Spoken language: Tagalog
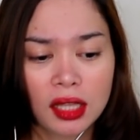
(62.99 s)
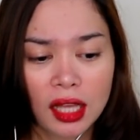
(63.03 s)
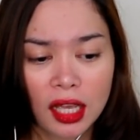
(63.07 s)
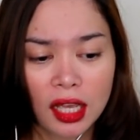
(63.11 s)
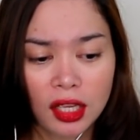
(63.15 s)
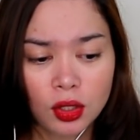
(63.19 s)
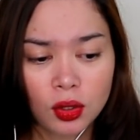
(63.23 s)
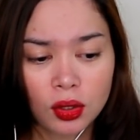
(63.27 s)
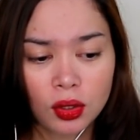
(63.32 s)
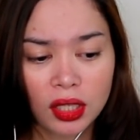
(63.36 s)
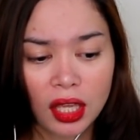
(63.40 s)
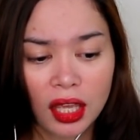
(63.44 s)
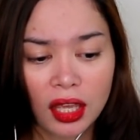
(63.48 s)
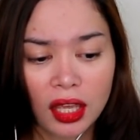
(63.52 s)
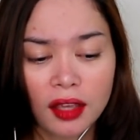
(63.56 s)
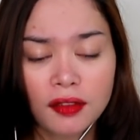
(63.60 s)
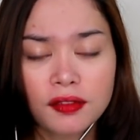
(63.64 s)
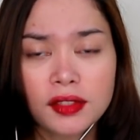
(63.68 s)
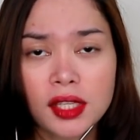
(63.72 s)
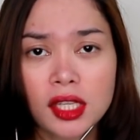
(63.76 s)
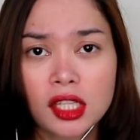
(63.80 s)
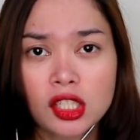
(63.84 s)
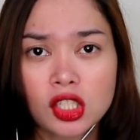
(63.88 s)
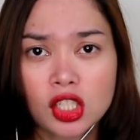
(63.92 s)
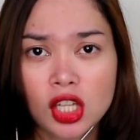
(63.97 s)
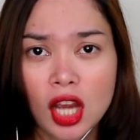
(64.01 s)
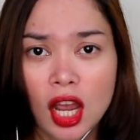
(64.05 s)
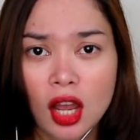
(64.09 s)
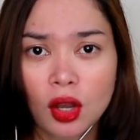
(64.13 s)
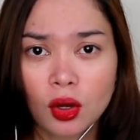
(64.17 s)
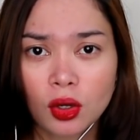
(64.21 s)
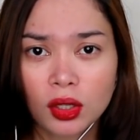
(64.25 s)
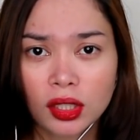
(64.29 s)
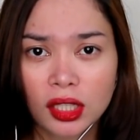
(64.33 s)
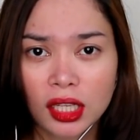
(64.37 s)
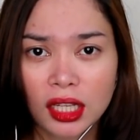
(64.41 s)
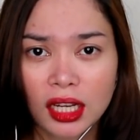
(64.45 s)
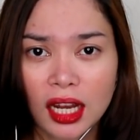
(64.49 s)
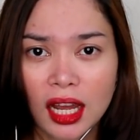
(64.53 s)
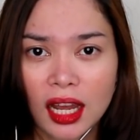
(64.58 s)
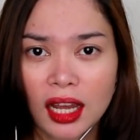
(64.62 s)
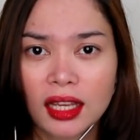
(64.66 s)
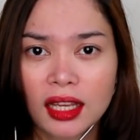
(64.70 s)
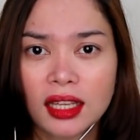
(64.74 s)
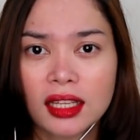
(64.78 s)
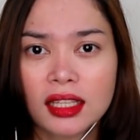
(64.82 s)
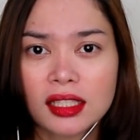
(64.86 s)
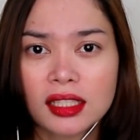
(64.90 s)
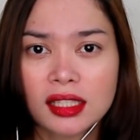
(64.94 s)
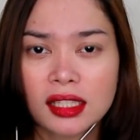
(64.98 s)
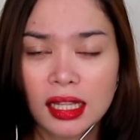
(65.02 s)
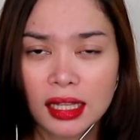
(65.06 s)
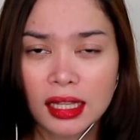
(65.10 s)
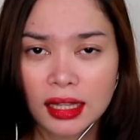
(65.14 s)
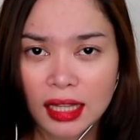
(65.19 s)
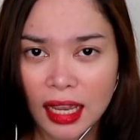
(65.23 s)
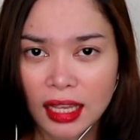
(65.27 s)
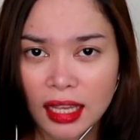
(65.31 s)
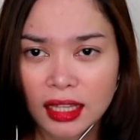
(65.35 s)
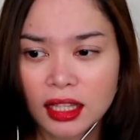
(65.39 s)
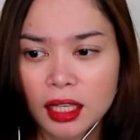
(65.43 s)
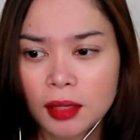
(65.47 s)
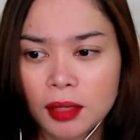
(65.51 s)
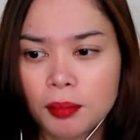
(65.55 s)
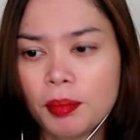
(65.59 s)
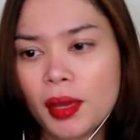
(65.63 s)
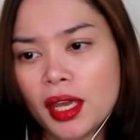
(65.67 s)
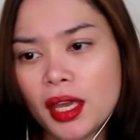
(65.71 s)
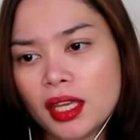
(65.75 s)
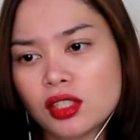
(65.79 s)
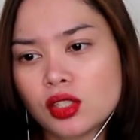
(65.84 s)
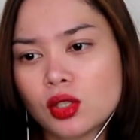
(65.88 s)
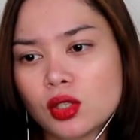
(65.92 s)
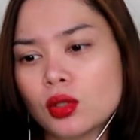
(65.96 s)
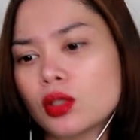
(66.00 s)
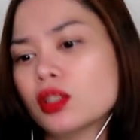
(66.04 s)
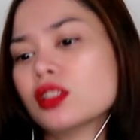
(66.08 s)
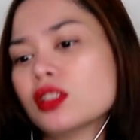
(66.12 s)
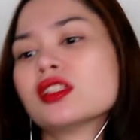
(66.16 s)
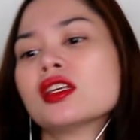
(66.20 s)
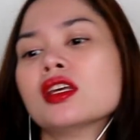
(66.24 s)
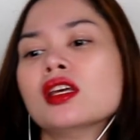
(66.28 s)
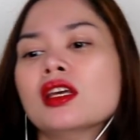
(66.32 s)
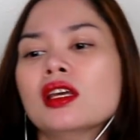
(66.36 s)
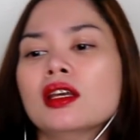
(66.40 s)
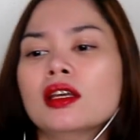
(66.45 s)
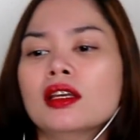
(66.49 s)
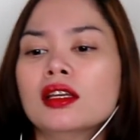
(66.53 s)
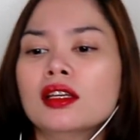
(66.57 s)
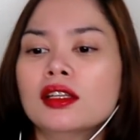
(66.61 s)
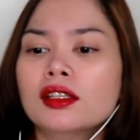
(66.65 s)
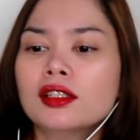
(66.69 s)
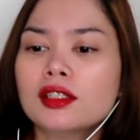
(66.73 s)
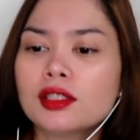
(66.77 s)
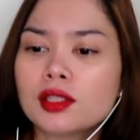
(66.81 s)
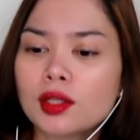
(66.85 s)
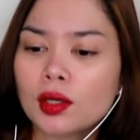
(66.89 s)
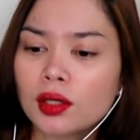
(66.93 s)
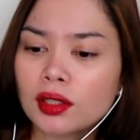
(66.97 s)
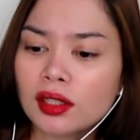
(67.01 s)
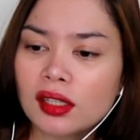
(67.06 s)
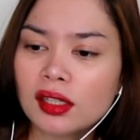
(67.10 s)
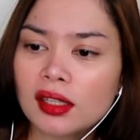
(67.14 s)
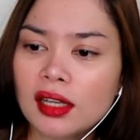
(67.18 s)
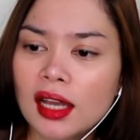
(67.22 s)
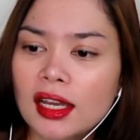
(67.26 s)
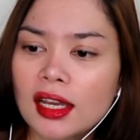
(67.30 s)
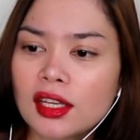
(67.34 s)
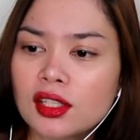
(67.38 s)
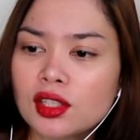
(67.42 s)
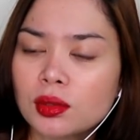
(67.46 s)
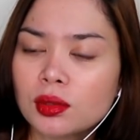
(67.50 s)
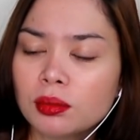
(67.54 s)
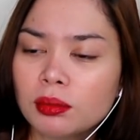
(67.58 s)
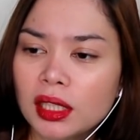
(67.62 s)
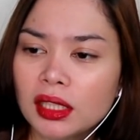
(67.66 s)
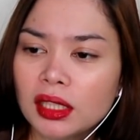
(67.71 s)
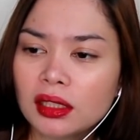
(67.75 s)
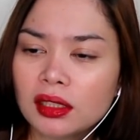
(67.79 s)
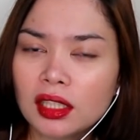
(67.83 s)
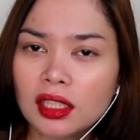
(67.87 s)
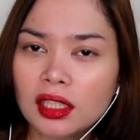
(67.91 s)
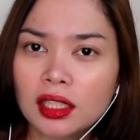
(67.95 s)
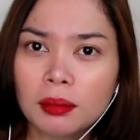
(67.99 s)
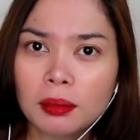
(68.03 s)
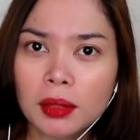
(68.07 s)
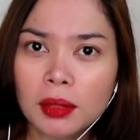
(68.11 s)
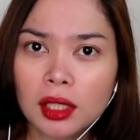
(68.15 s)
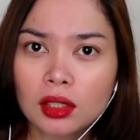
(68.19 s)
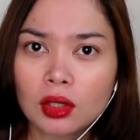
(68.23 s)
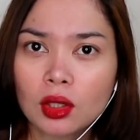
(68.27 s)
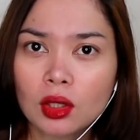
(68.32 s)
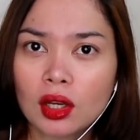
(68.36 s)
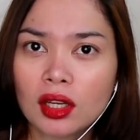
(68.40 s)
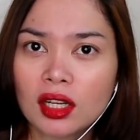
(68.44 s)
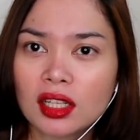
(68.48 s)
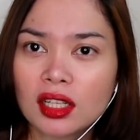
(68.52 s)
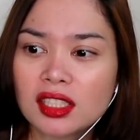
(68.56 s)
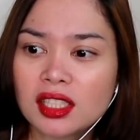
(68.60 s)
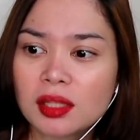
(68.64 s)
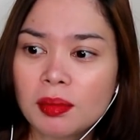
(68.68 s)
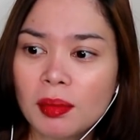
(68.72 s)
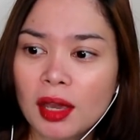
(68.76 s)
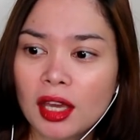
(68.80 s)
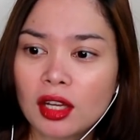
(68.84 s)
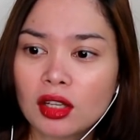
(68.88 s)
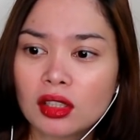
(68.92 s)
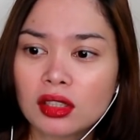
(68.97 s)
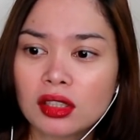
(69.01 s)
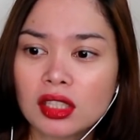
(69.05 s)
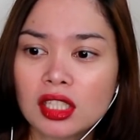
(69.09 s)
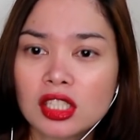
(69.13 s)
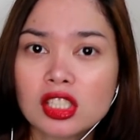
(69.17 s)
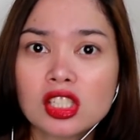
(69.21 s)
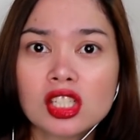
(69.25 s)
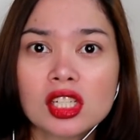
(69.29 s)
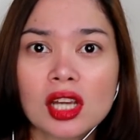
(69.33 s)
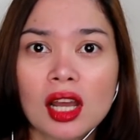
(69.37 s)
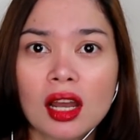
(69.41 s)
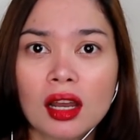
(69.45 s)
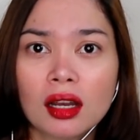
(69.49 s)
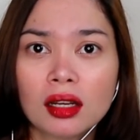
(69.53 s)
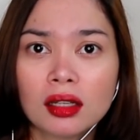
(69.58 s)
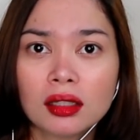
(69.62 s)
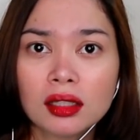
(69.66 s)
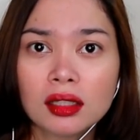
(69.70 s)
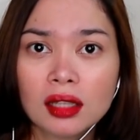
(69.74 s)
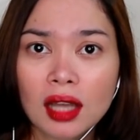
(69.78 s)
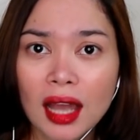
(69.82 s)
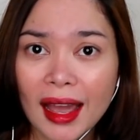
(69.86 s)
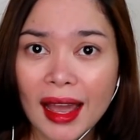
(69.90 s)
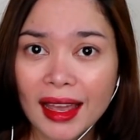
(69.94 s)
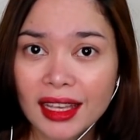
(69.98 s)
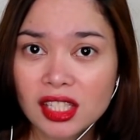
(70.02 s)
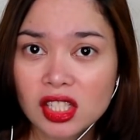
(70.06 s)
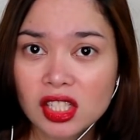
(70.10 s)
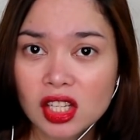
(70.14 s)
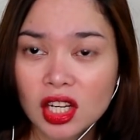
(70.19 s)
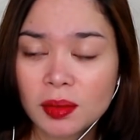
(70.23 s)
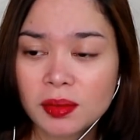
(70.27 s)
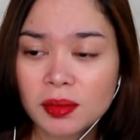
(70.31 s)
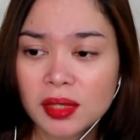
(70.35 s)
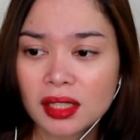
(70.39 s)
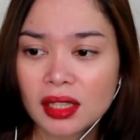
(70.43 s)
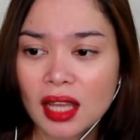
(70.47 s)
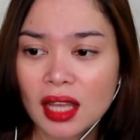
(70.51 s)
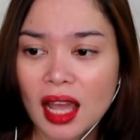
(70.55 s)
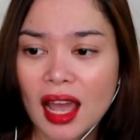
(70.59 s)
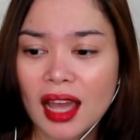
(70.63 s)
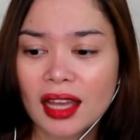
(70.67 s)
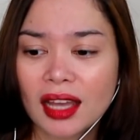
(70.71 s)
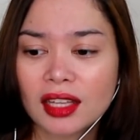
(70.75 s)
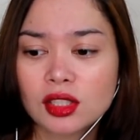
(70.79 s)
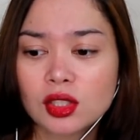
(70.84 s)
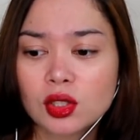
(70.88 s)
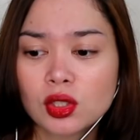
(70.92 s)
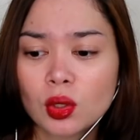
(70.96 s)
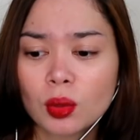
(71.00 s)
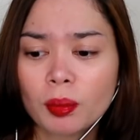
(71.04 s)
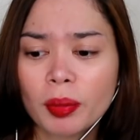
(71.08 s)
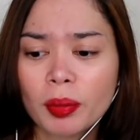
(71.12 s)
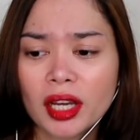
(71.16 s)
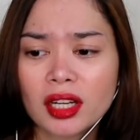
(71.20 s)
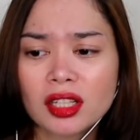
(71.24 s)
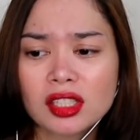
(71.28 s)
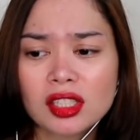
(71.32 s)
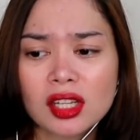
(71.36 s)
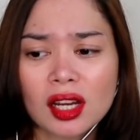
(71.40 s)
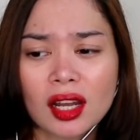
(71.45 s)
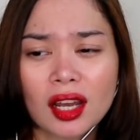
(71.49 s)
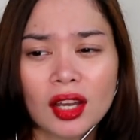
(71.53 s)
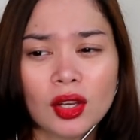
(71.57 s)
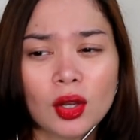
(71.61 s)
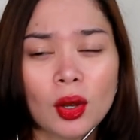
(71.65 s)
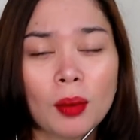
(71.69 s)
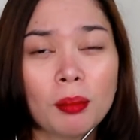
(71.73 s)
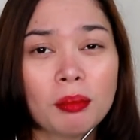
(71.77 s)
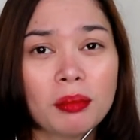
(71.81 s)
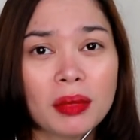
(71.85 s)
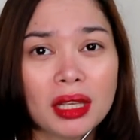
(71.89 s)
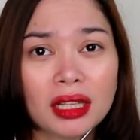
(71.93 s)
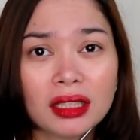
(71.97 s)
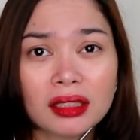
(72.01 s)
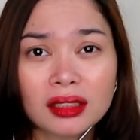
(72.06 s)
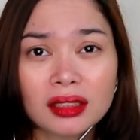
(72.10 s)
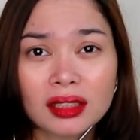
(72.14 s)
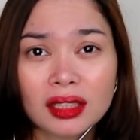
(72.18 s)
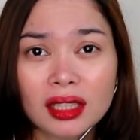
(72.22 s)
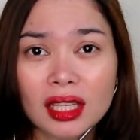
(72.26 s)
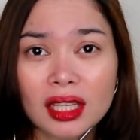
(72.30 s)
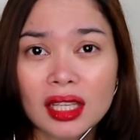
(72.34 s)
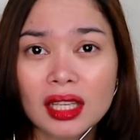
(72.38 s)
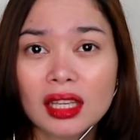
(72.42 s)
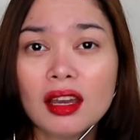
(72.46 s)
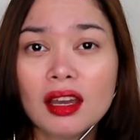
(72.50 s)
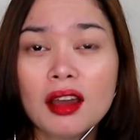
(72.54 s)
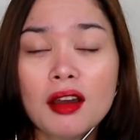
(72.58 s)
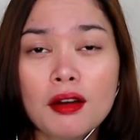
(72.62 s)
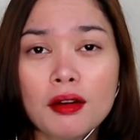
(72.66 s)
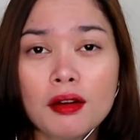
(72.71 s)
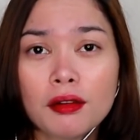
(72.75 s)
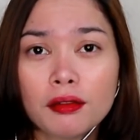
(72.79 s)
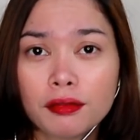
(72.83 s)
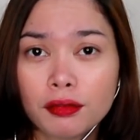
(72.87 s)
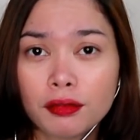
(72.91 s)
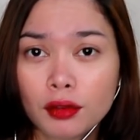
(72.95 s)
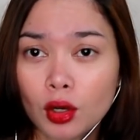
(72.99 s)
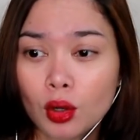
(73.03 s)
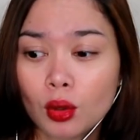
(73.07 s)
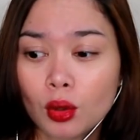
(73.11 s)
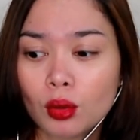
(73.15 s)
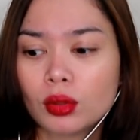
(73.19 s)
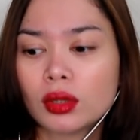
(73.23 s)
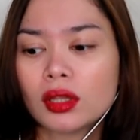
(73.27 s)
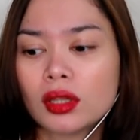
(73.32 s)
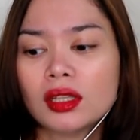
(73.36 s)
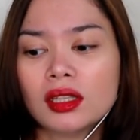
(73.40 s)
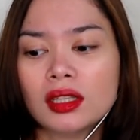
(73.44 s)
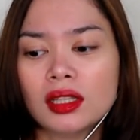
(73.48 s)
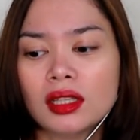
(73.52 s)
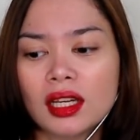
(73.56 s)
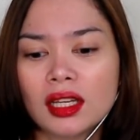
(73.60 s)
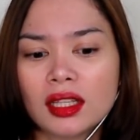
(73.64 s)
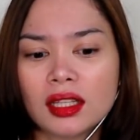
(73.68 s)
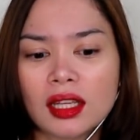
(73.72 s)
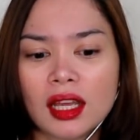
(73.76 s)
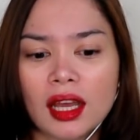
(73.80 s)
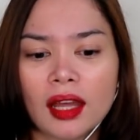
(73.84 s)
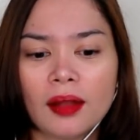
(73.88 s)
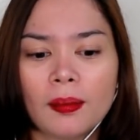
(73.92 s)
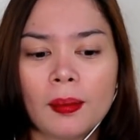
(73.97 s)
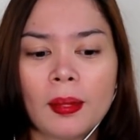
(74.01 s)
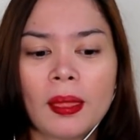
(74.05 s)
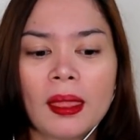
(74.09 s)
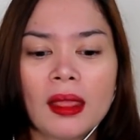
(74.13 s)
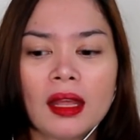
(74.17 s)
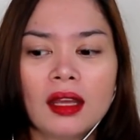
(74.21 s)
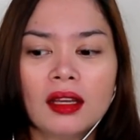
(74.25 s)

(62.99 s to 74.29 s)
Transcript: Then yung KFC Choco nila is 90 pesos. So ito guys, yung milk tea ng McDonald's, meron din siyang ice cream sa taas. So para siyang ano, milk tea float. Ganyan.